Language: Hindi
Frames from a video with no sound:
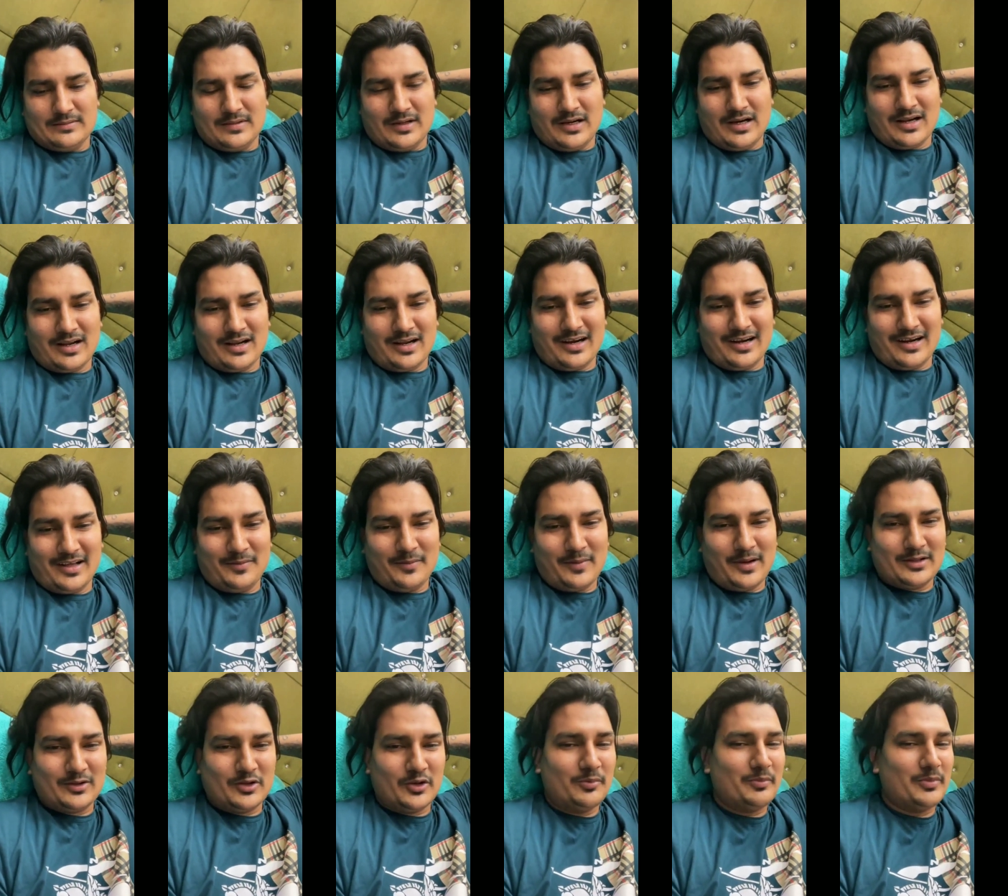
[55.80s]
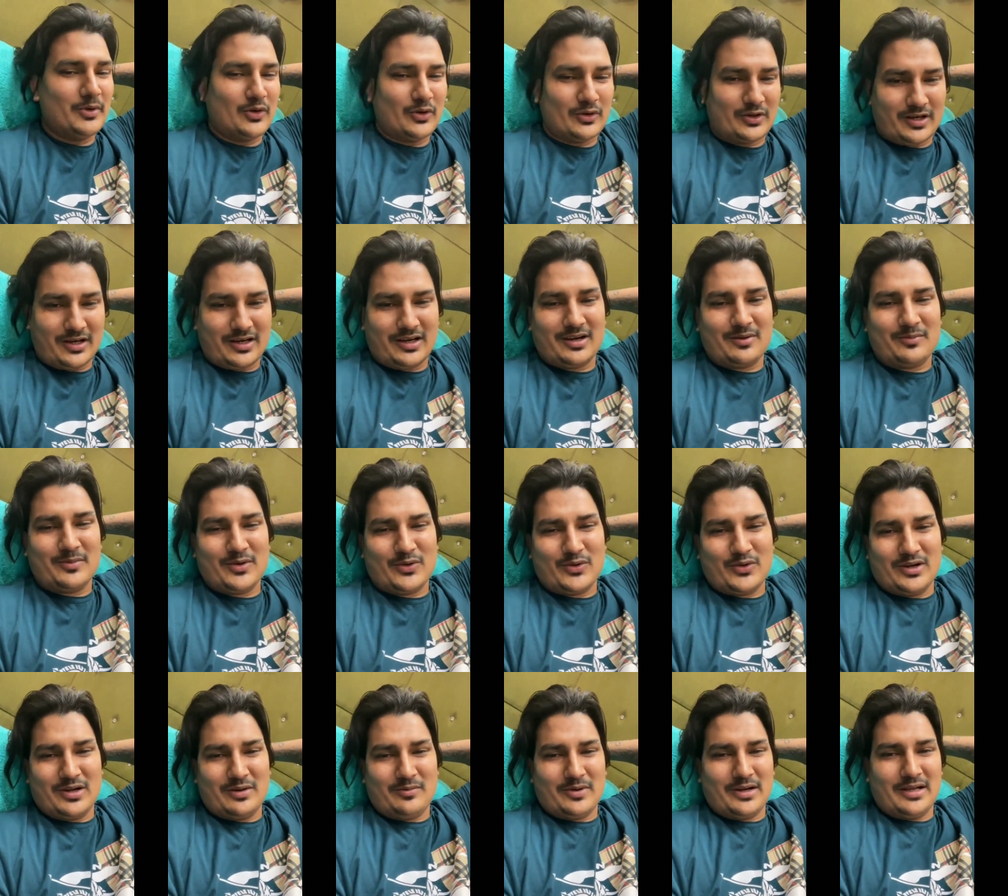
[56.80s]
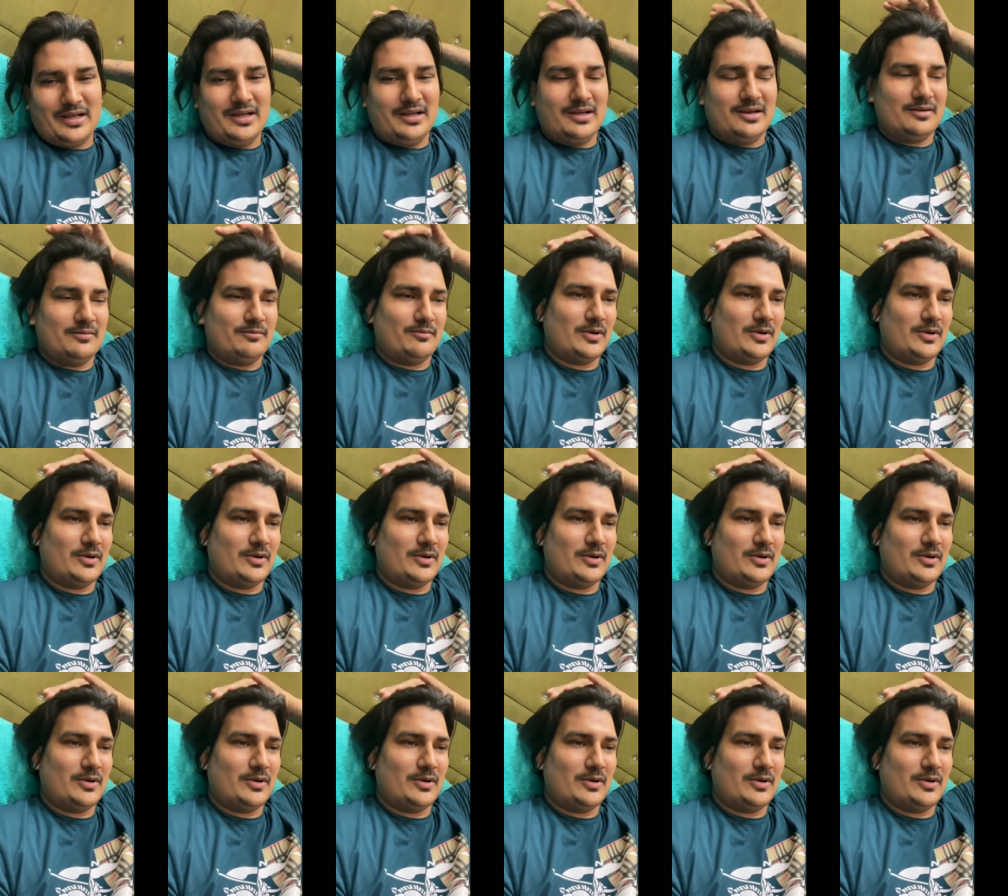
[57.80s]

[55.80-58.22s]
अरे गाने में तो भी को टक्कर में कौन है भाई